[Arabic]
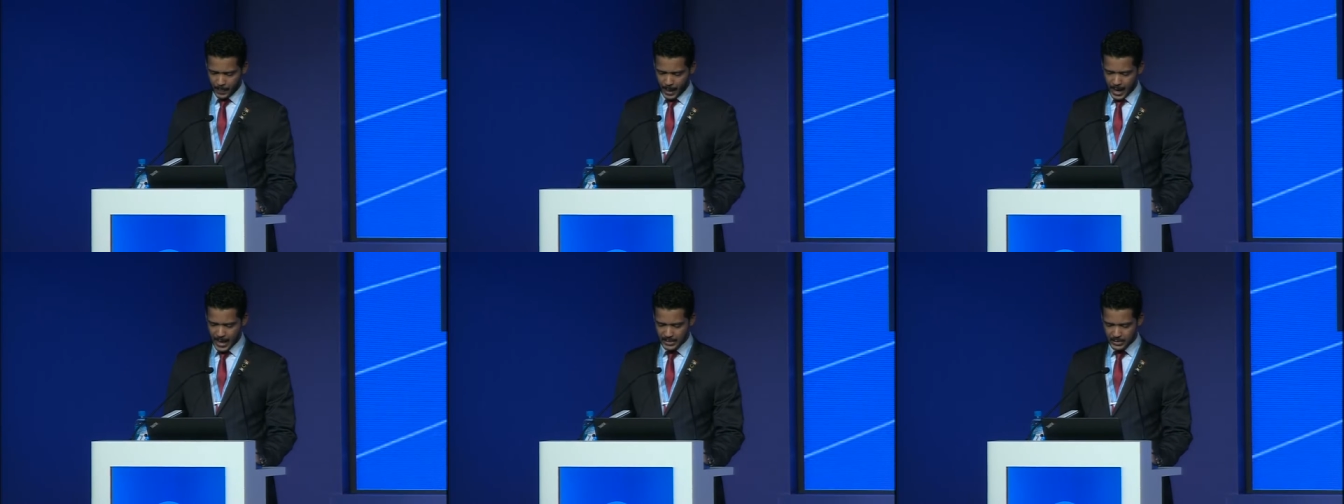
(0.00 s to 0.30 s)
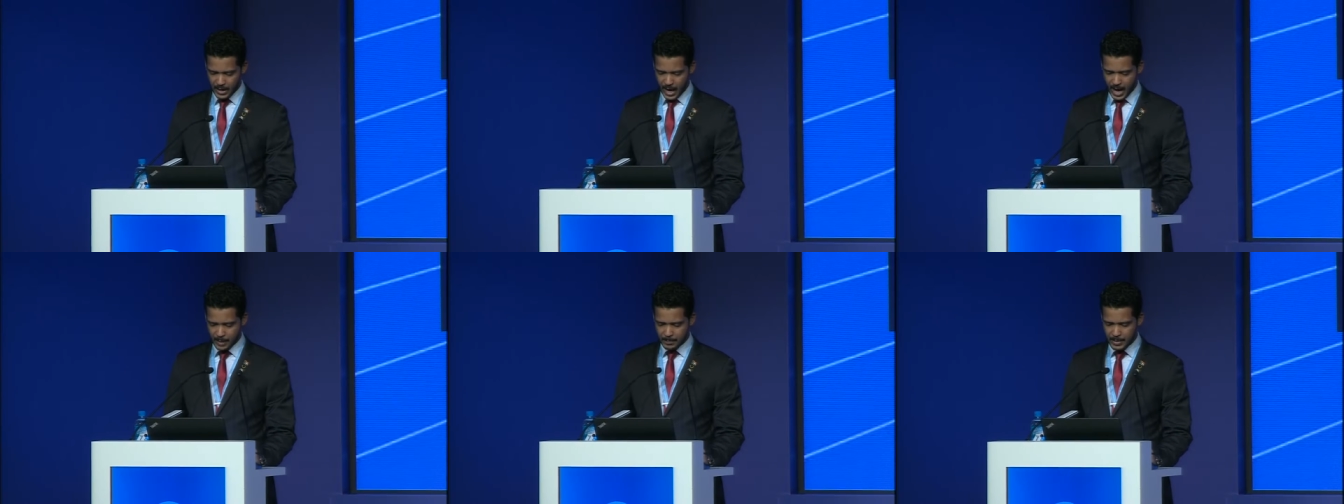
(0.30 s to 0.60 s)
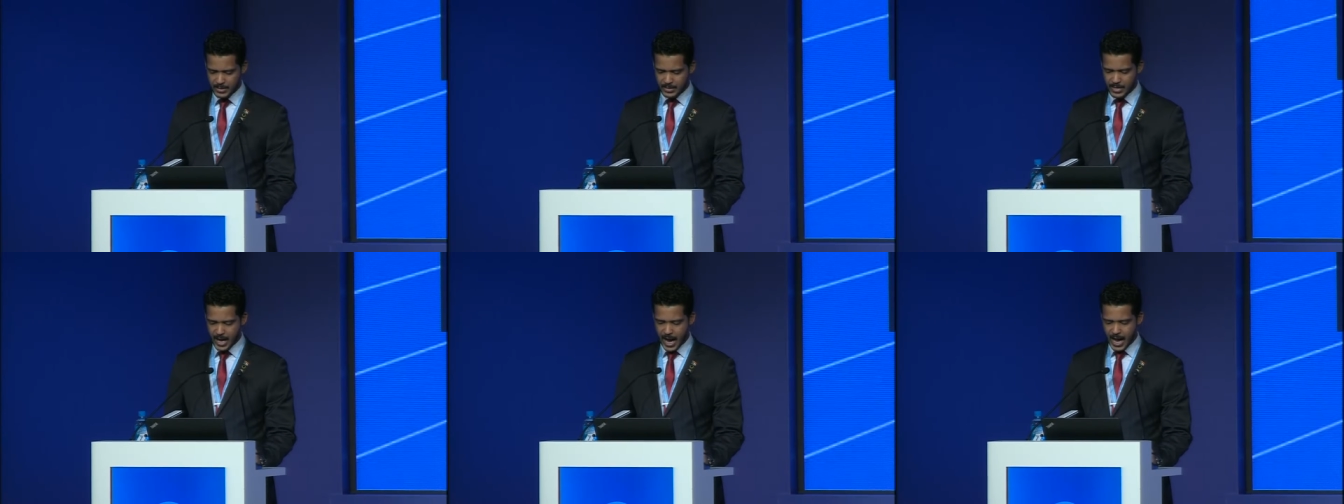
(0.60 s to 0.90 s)
أصحاب
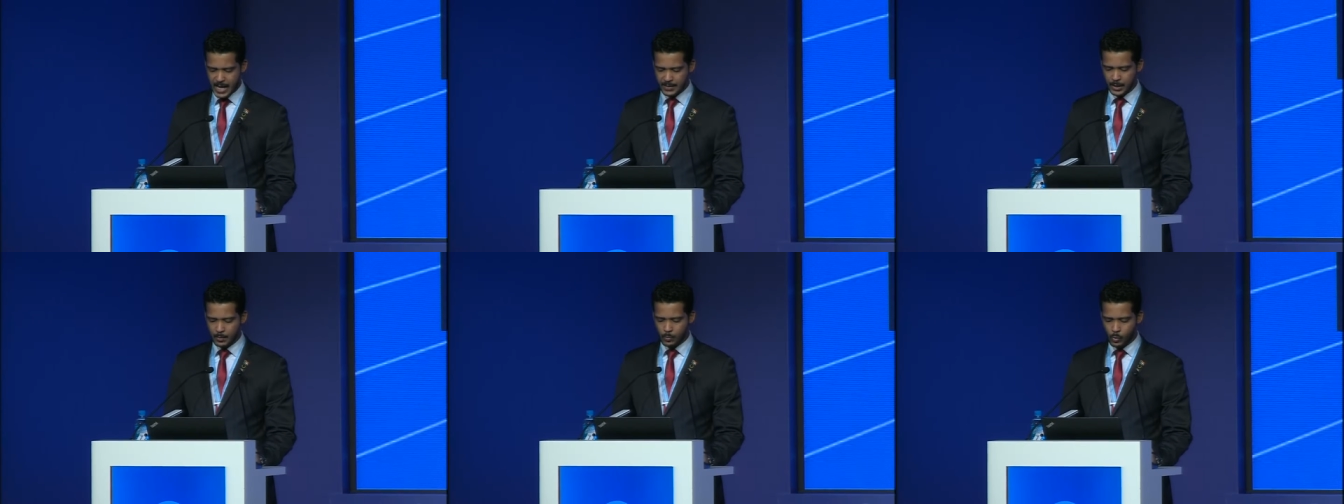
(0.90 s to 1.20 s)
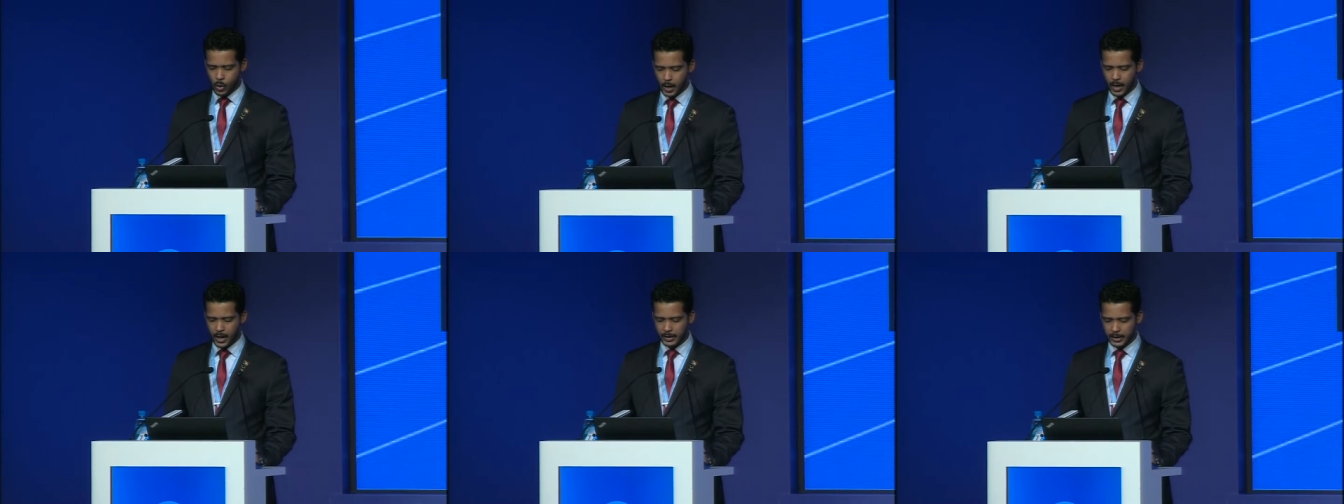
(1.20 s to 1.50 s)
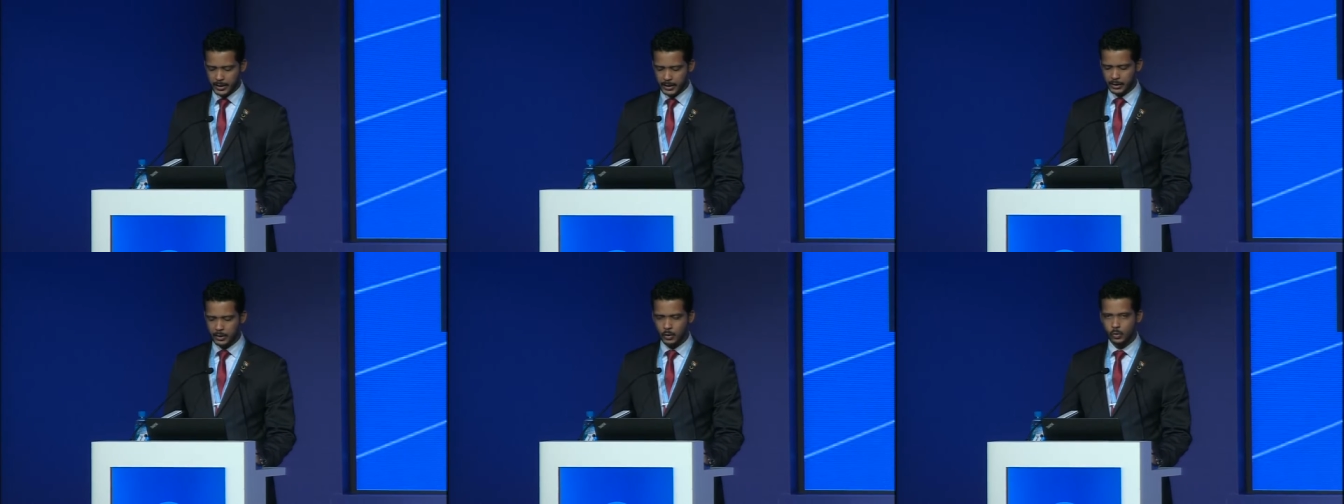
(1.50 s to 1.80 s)
السعادة
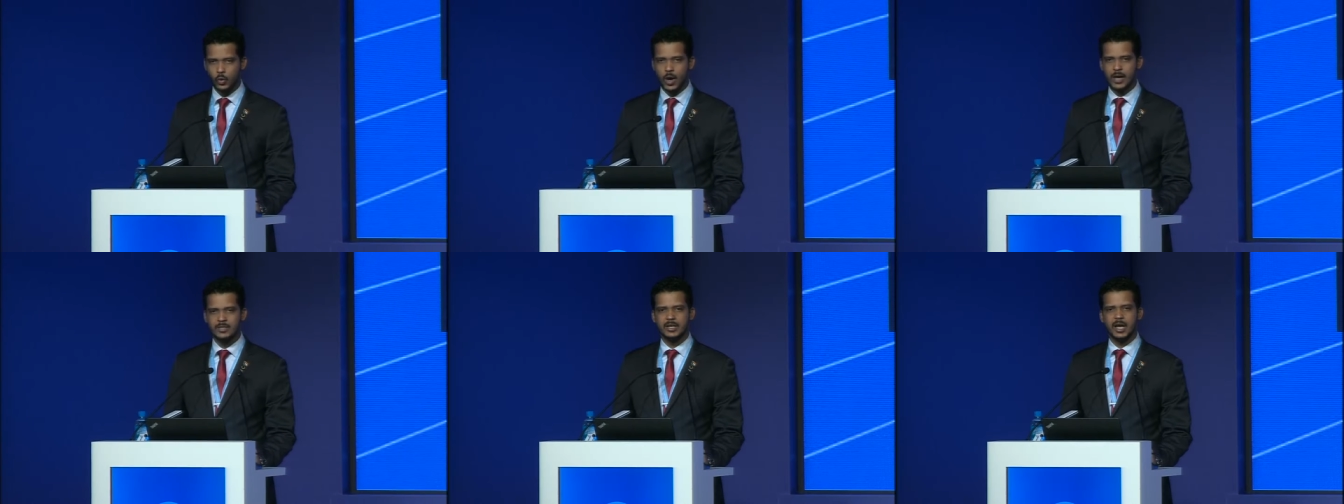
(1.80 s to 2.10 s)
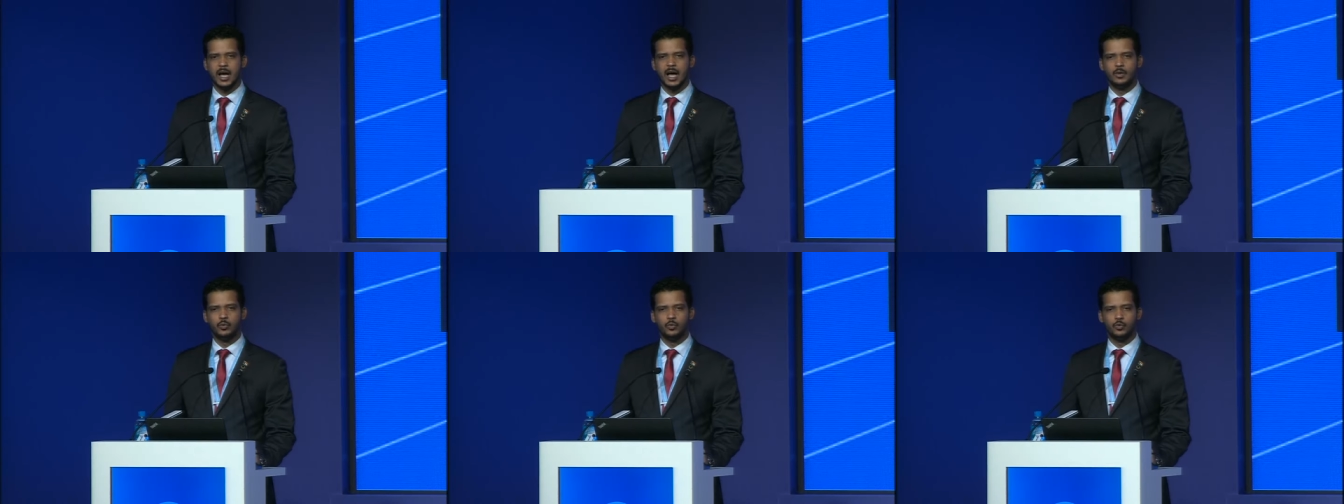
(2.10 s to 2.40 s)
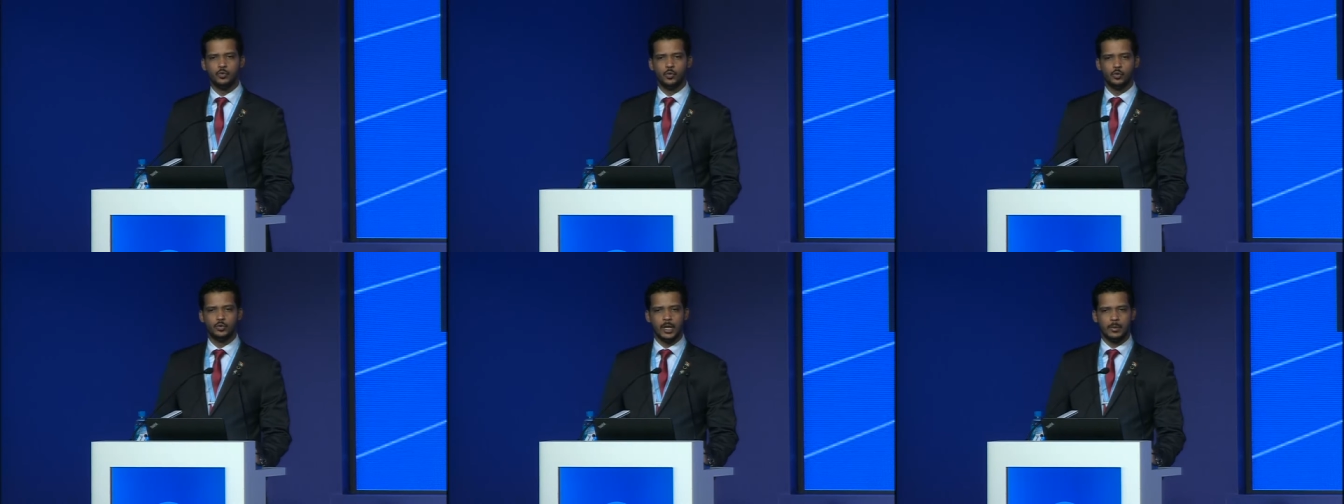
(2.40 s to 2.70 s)
الموقرين رؤساء
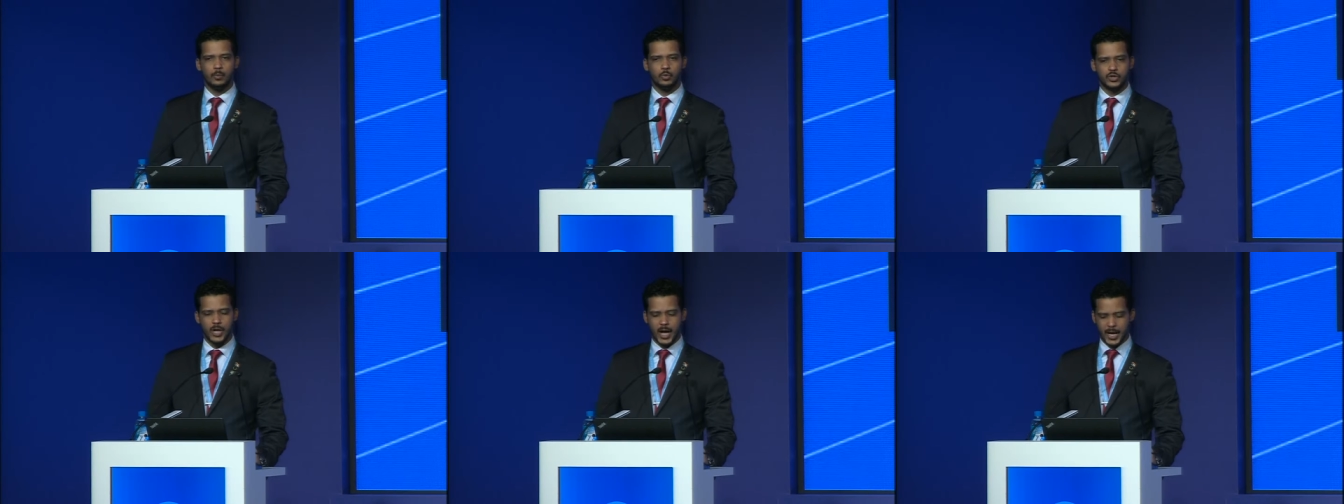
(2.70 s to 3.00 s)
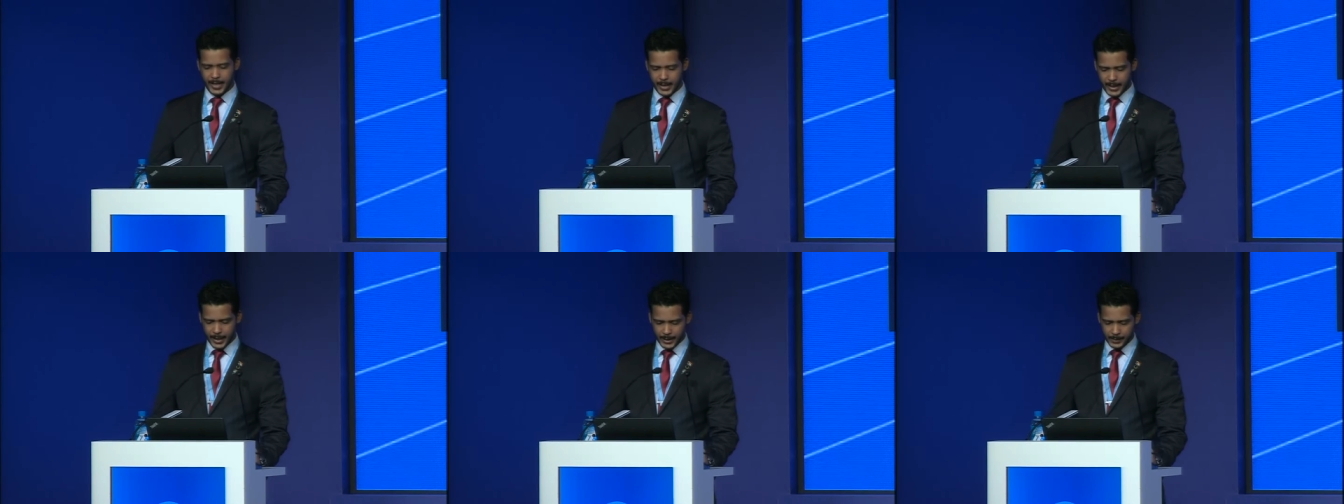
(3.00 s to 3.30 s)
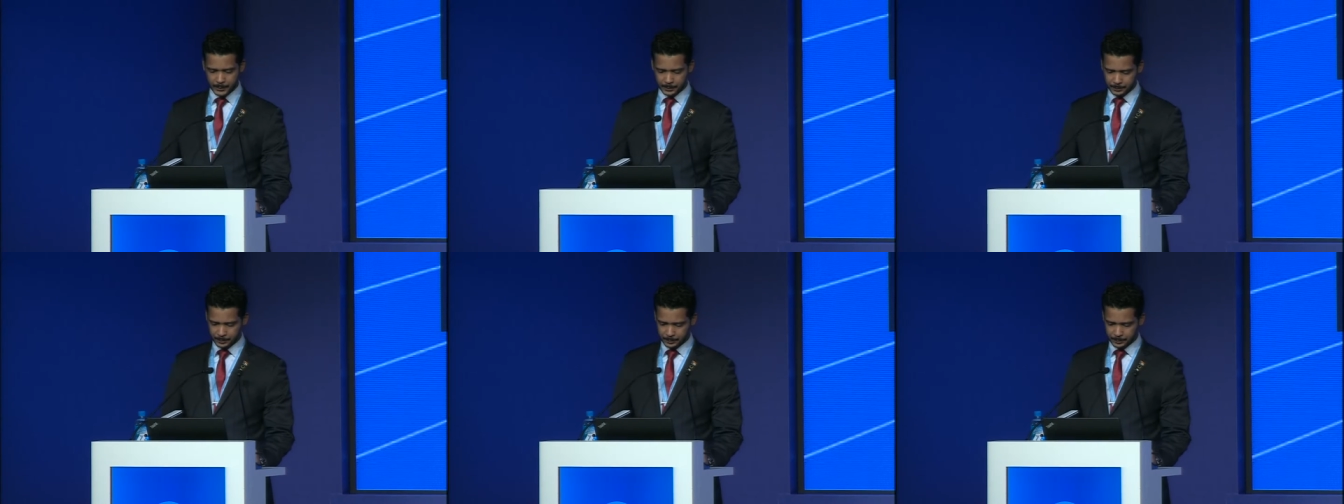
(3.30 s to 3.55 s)
الوفود المشاركة